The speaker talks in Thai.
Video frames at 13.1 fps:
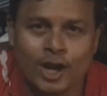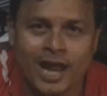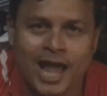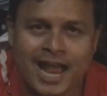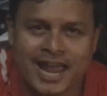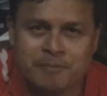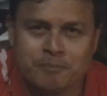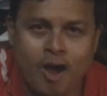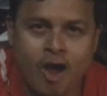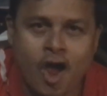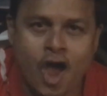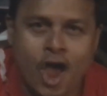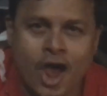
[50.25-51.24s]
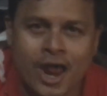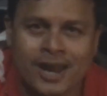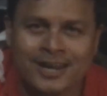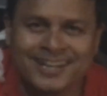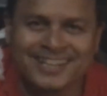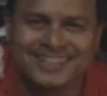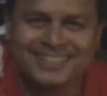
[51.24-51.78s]
ราเอมอน
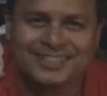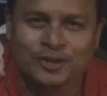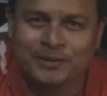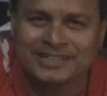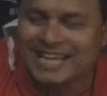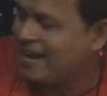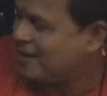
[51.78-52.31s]
โนวิตะ